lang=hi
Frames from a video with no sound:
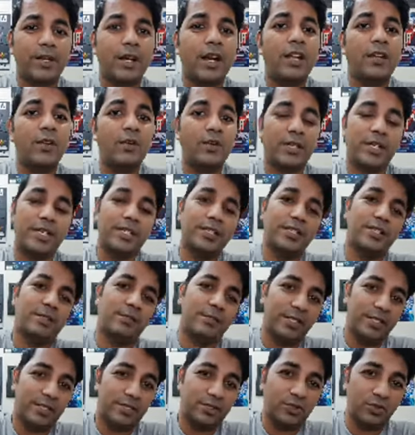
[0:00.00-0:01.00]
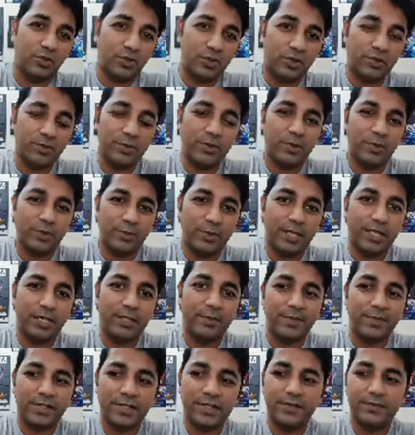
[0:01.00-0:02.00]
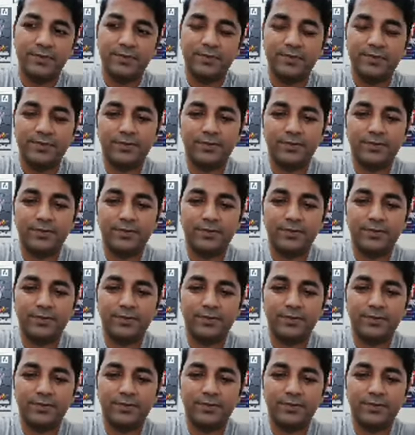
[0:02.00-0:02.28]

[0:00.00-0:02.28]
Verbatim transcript: खा लो कहीं से मेरे जो कुछ भी हो पाए आपसे